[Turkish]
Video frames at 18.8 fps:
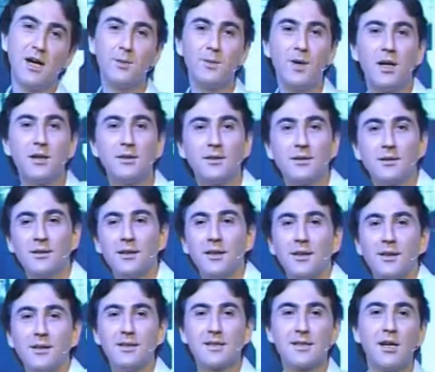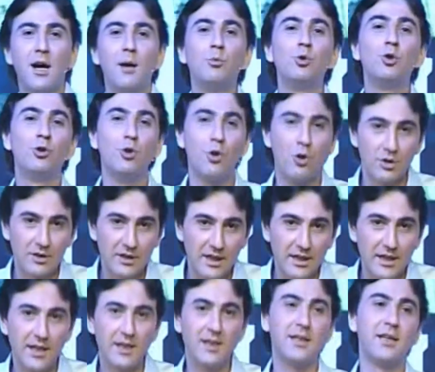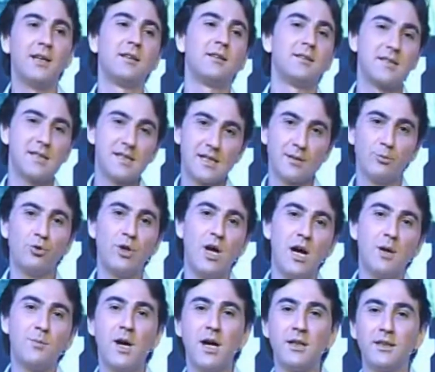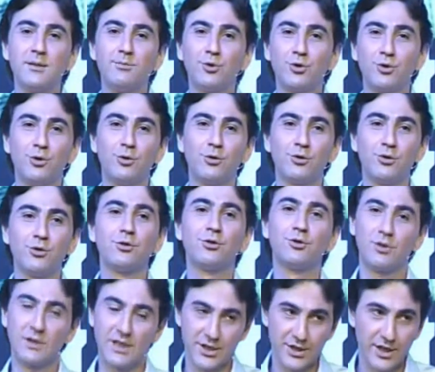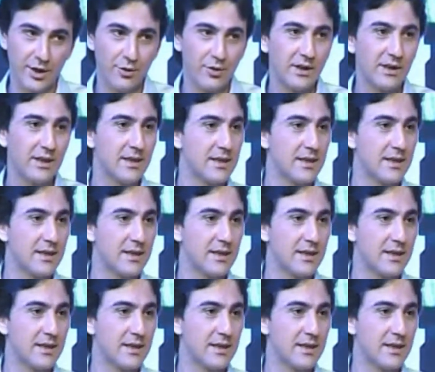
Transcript: armağanı. İstanbul'un orta yeri size bunu armağan etmiş oldu. Çok Güle güle teşekkür